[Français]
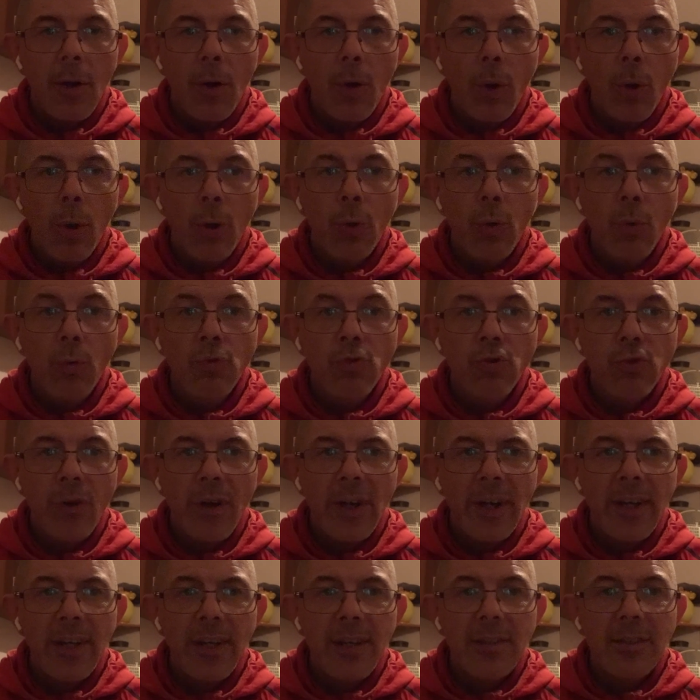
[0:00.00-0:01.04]
Le
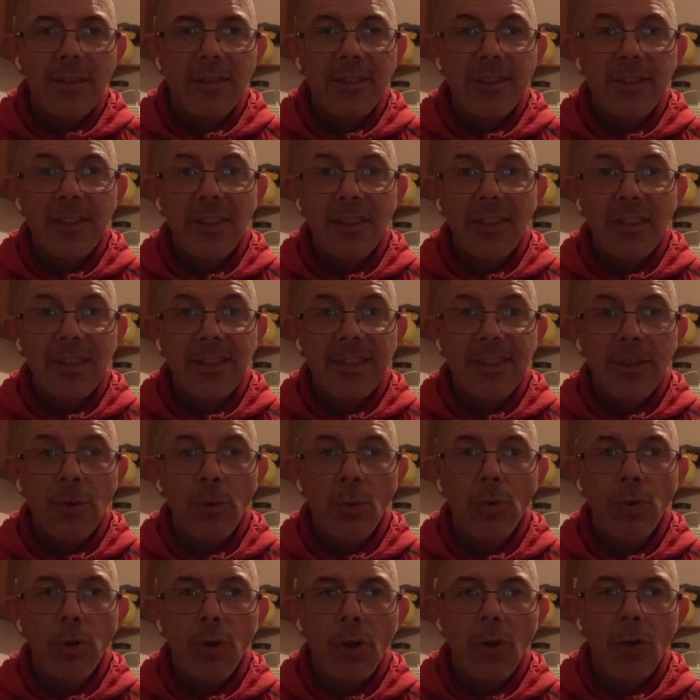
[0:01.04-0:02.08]
conjoint, ça, ses
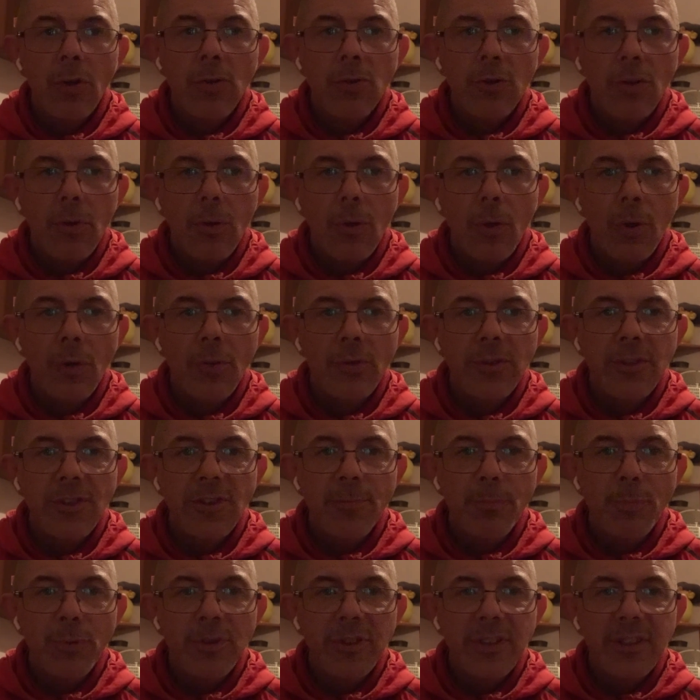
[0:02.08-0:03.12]
concurrentes l'ont
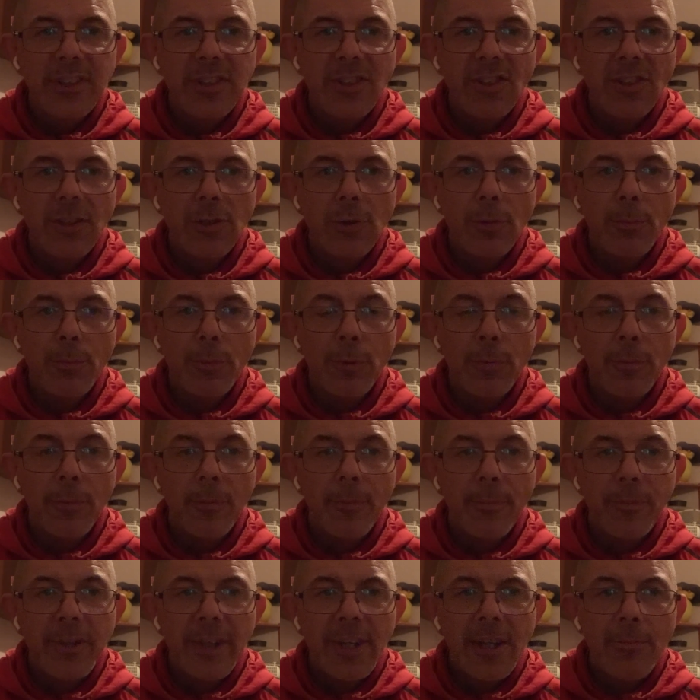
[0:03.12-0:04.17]
disposé déjà depuis
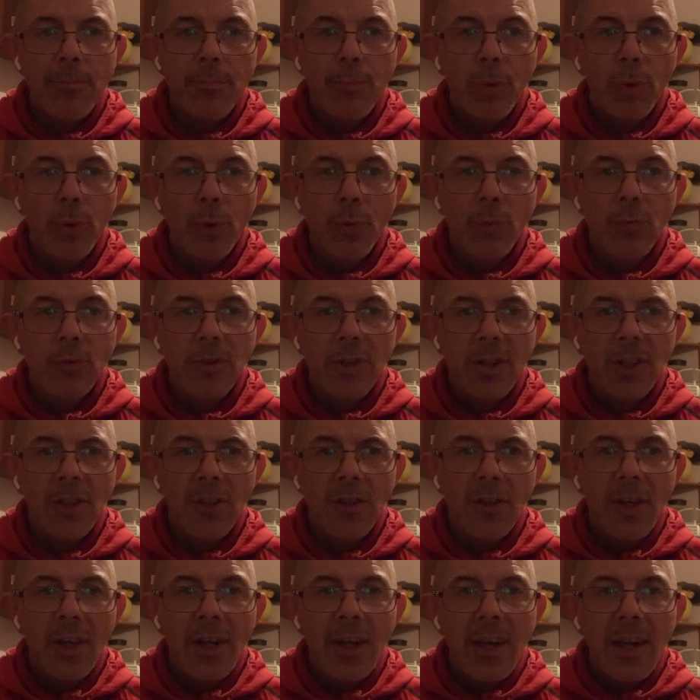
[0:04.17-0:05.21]
bien plus
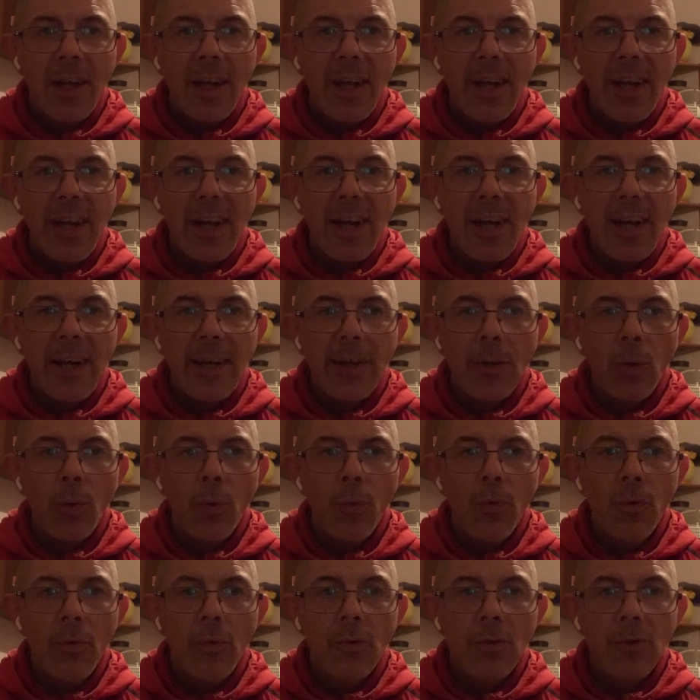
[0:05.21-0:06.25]
longtemps et un
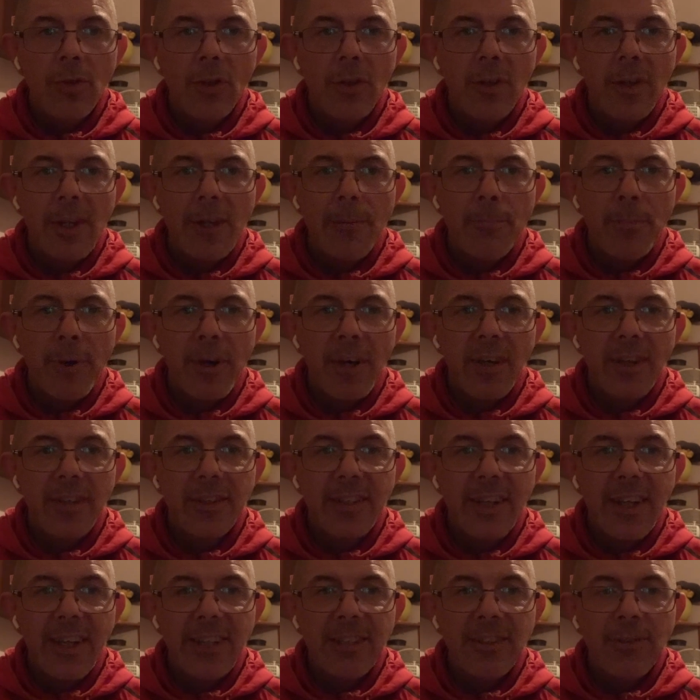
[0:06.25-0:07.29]
compte
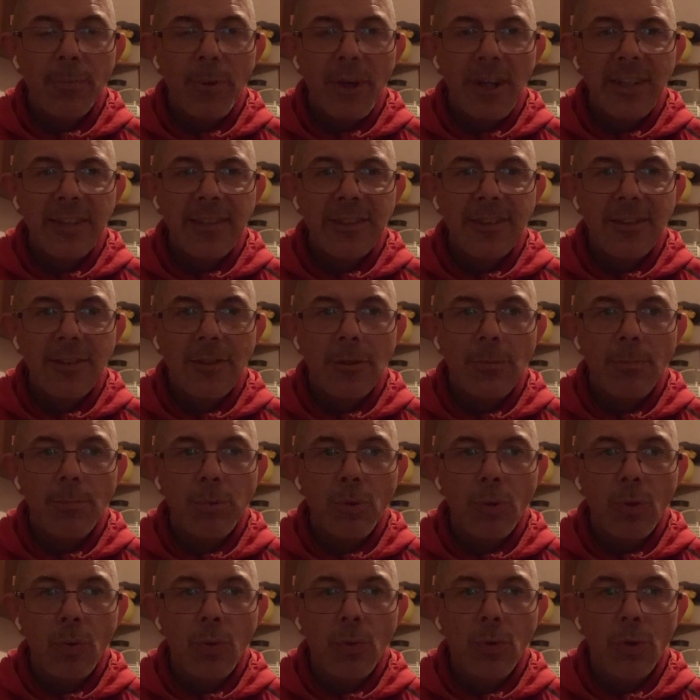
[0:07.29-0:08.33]
épargne express
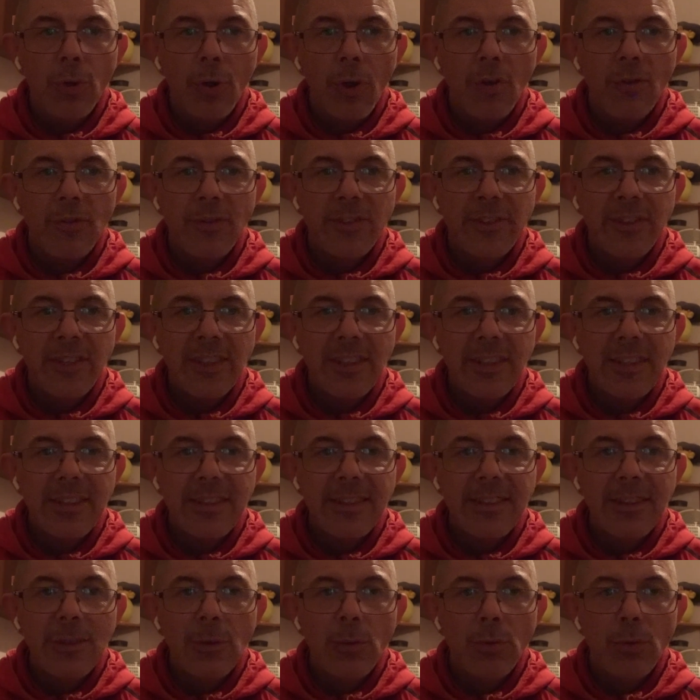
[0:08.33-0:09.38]
pour concurrencer
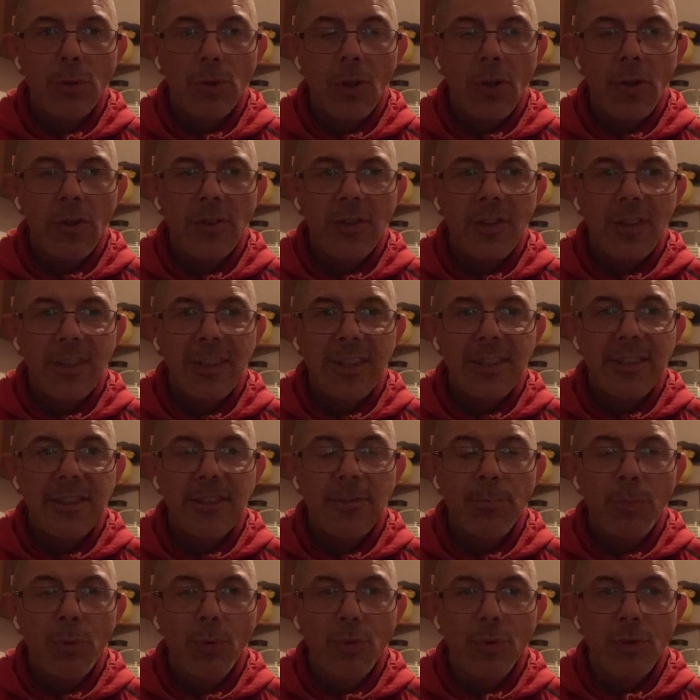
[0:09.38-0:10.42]
ses concurrentes qui
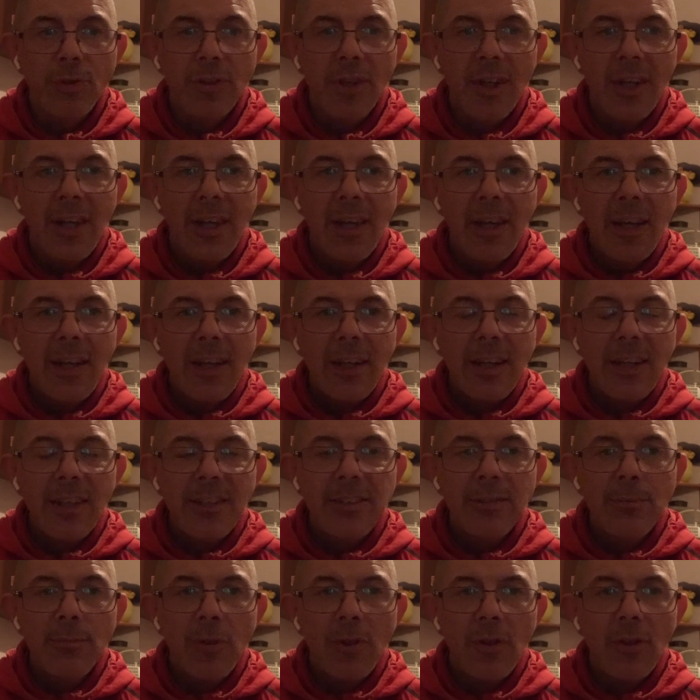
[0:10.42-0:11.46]
disposent
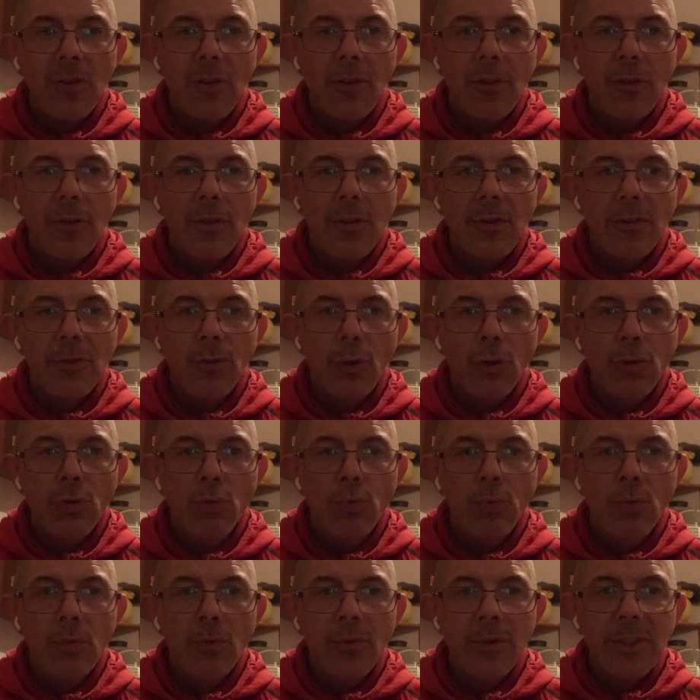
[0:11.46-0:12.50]
quasiment euh, de
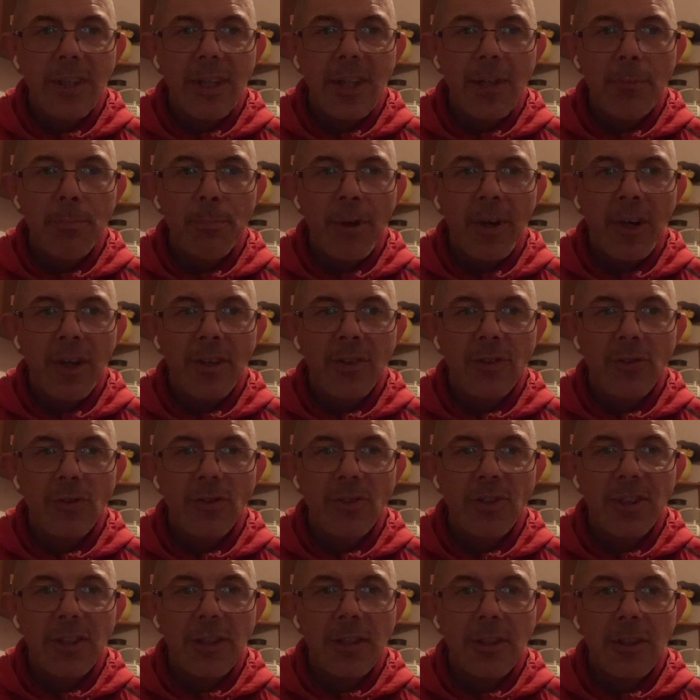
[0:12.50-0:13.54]
sous-compte épargne
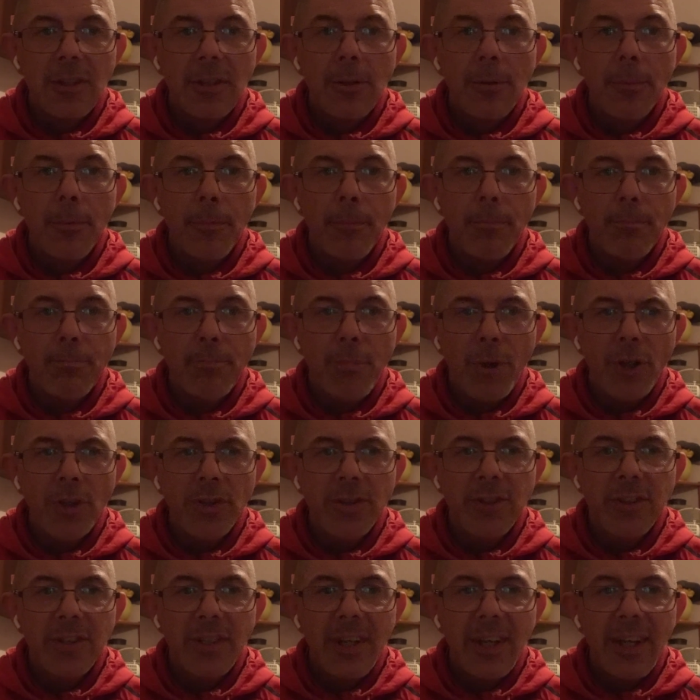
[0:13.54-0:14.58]
chez
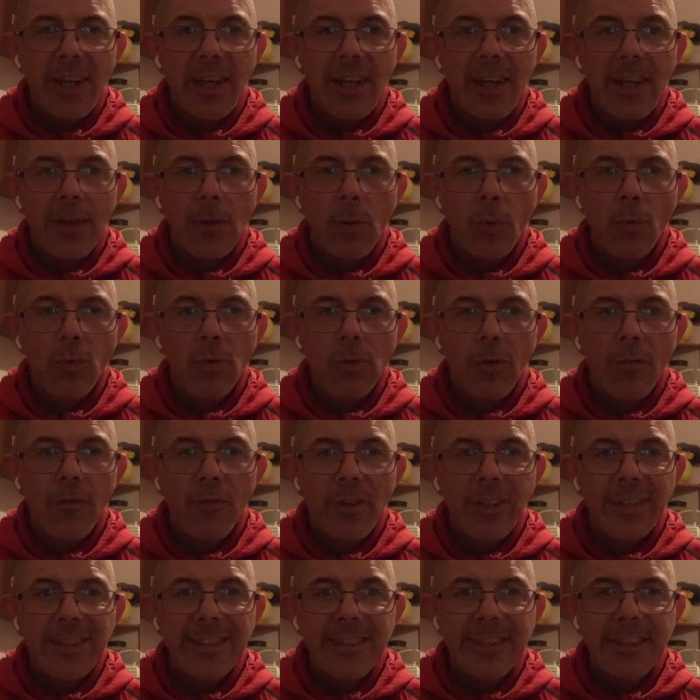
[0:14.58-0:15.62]
Bank et un compte
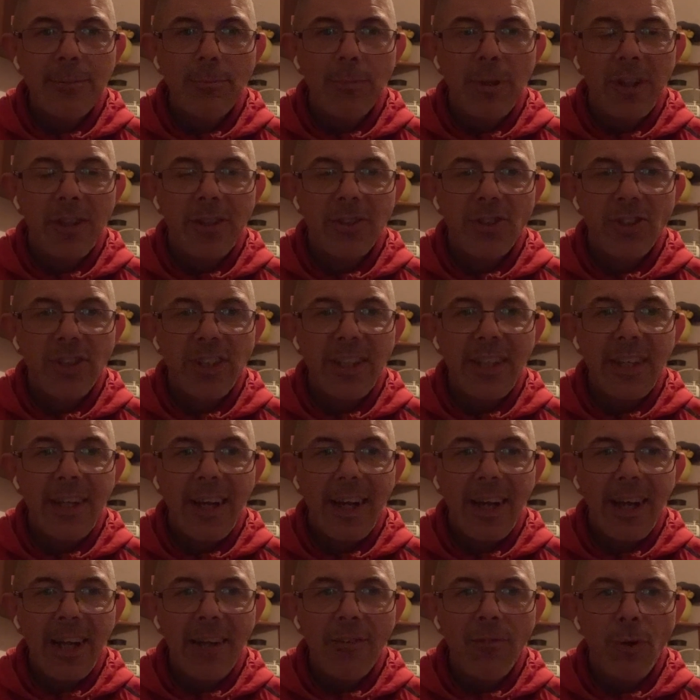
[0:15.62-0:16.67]
flexible chez
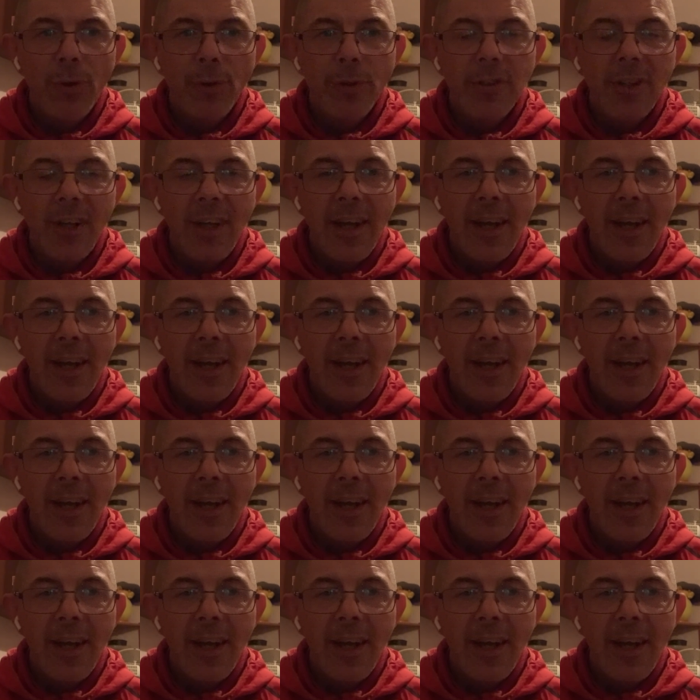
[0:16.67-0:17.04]
Revolut.